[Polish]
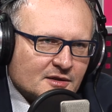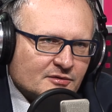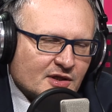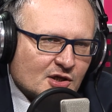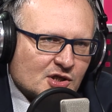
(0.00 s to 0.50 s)

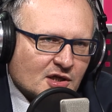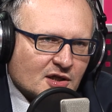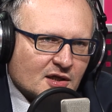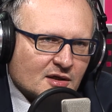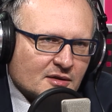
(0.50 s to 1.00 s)
e,
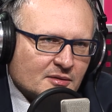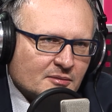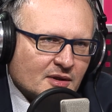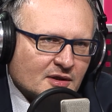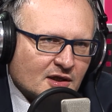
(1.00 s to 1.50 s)
wygaszania e,
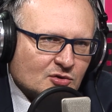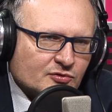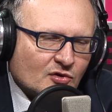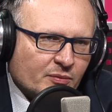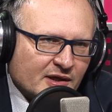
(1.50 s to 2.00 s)

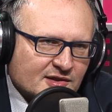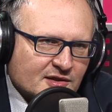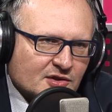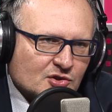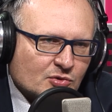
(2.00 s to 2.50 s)
mandatów
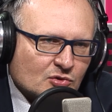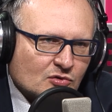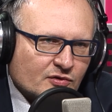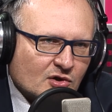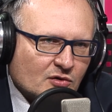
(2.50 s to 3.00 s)
obecnych
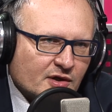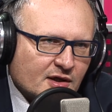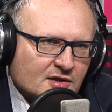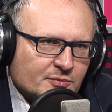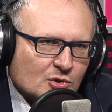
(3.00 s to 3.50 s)
członków Krajowej
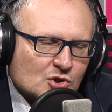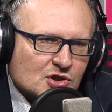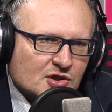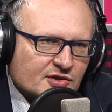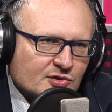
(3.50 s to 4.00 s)
Rady po
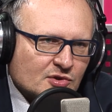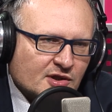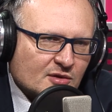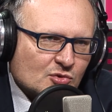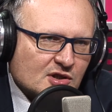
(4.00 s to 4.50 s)
30 dniach.